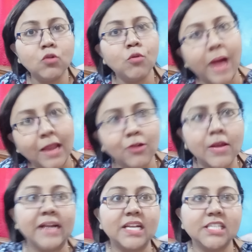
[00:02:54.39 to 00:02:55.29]
খুব ভালো
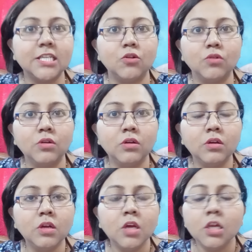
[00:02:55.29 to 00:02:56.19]
জ্ঞানটা ছিল
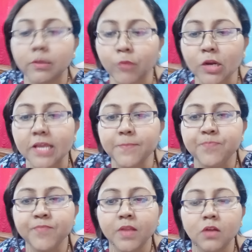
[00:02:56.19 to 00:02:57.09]
তা বলি
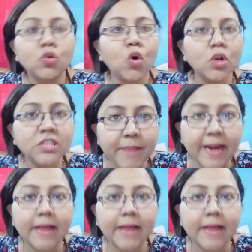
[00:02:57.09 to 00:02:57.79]
তোর যে ভেড়া